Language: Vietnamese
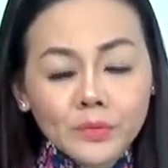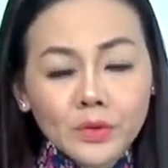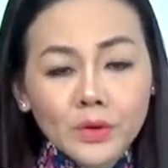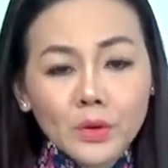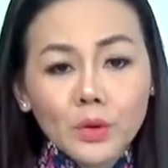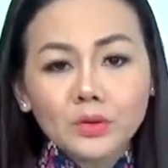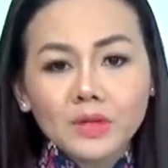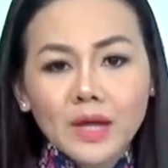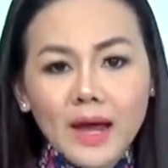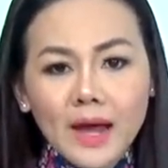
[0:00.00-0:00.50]

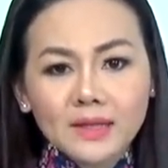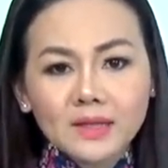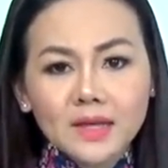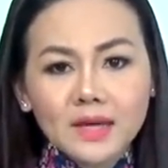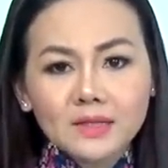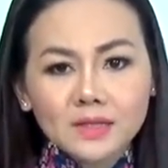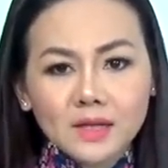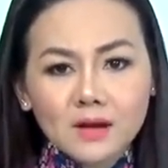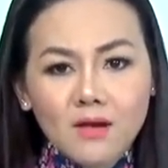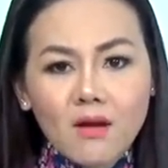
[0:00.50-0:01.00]
Cụ thể, tại
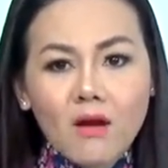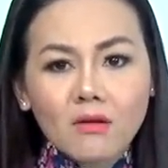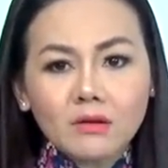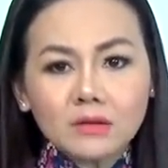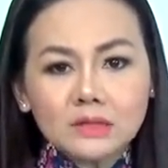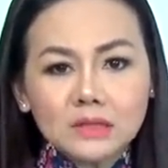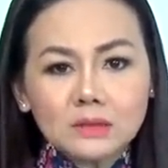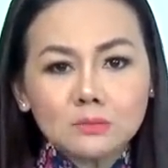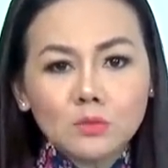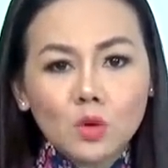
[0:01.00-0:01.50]
Sài Gòn
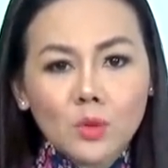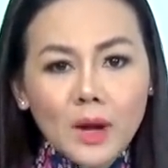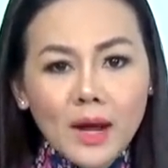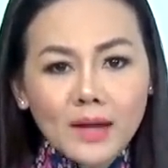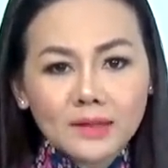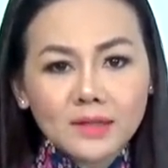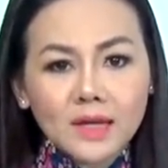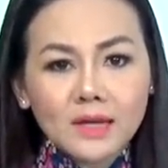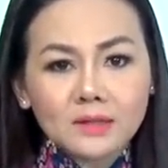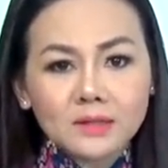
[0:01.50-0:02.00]
trưa mùng 2
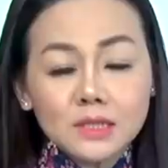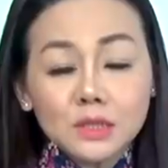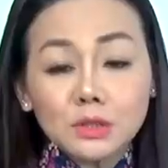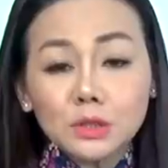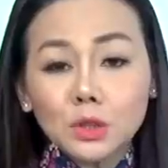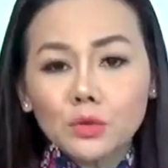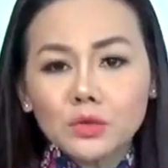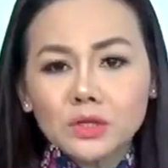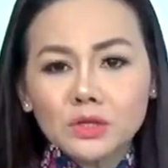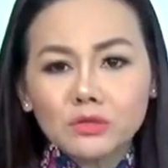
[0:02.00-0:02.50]
Tết, chỉ
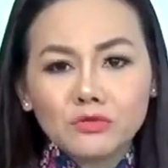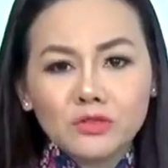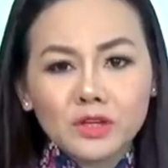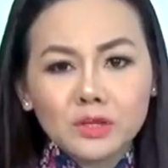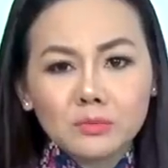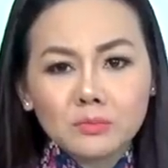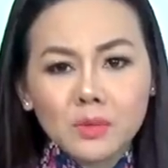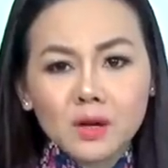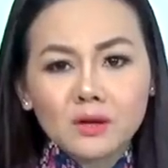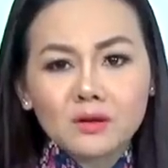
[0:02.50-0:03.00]
số UV
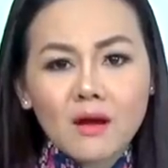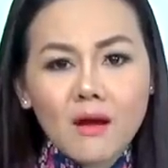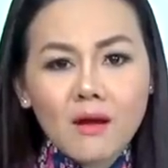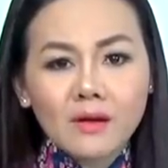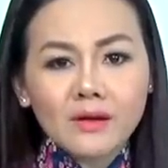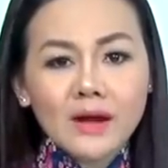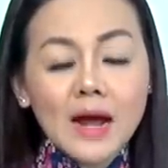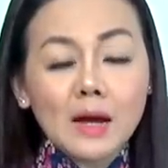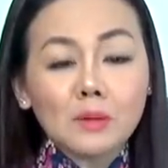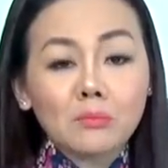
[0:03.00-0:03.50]
mức đỏ
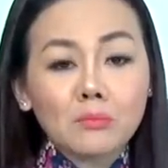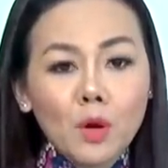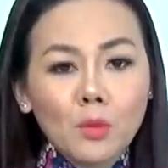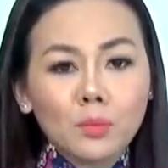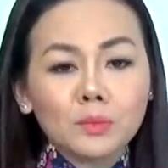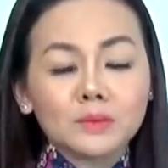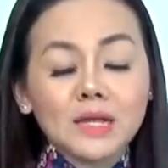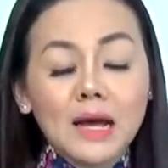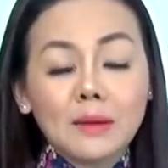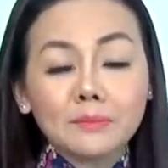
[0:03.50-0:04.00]
đạt
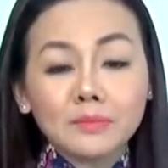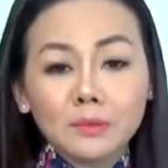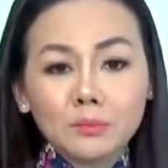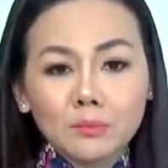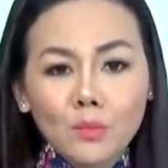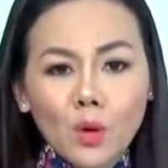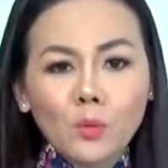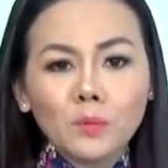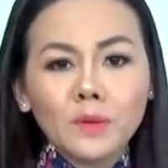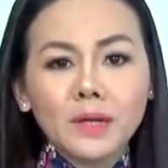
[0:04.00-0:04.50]
mốc
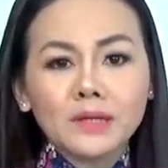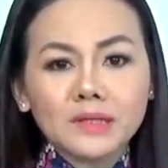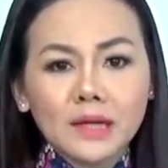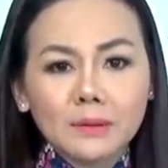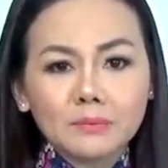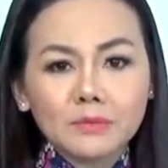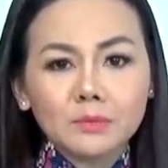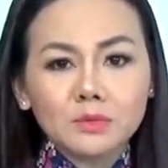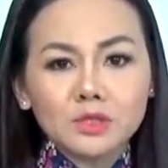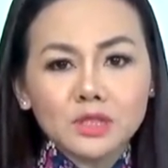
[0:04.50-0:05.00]
8.4 đến
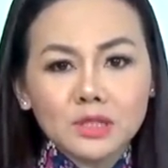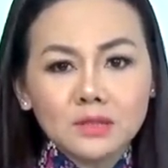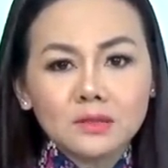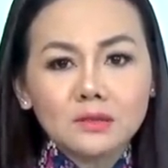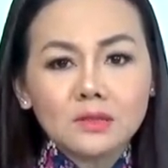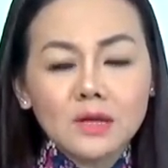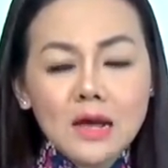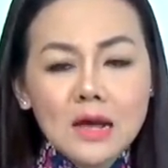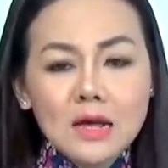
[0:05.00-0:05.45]
8.9.